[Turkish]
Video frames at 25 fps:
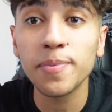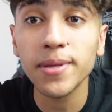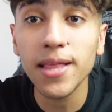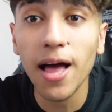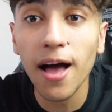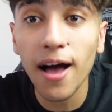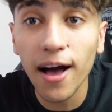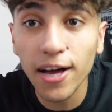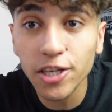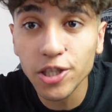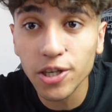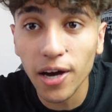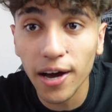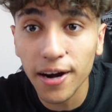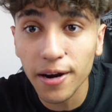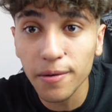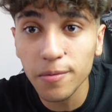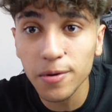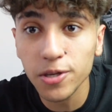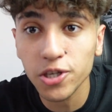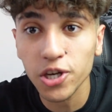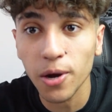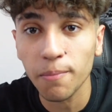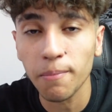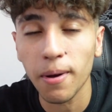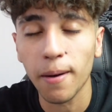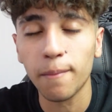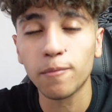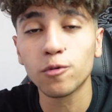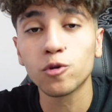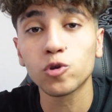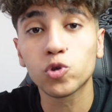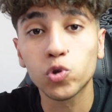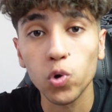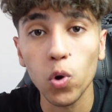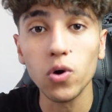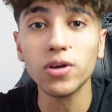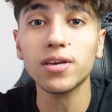Bir daha aç aramayacağım ben
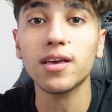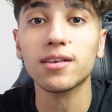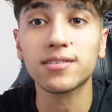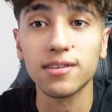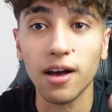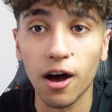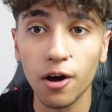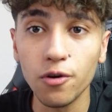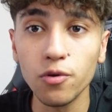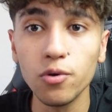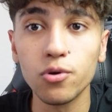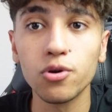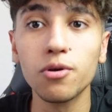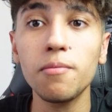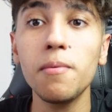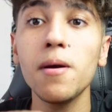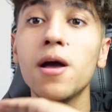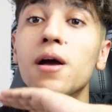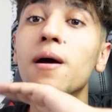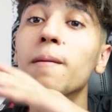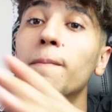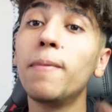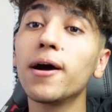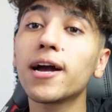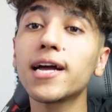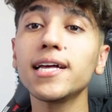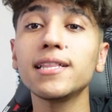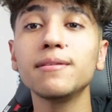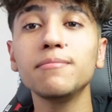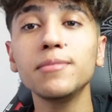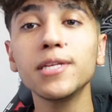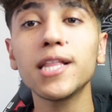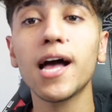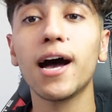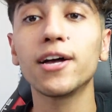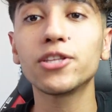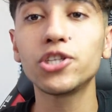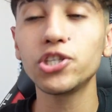bunu. Son kez arıyorum. Bakalım
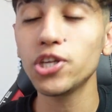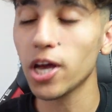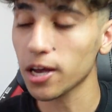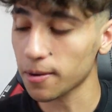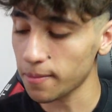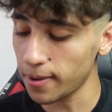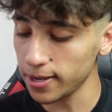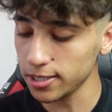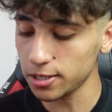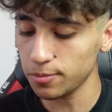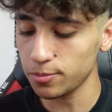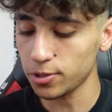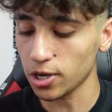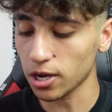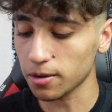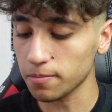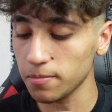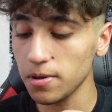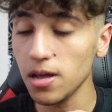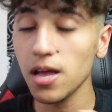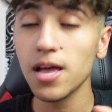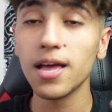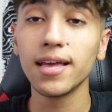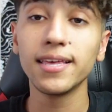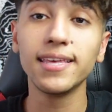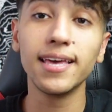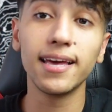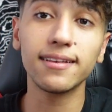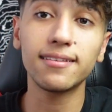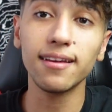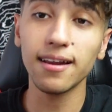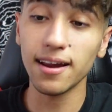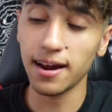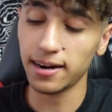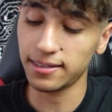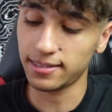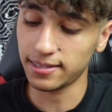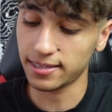bir daha açacak mı açmayacak mı?
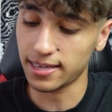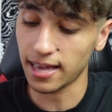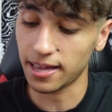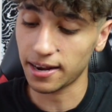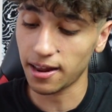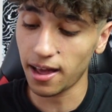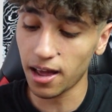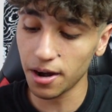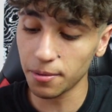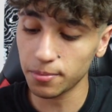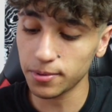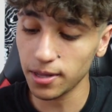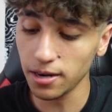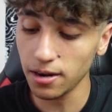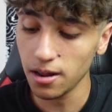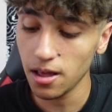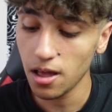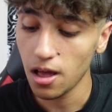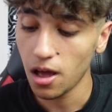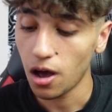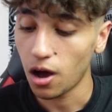Yeter artık yani harbiden.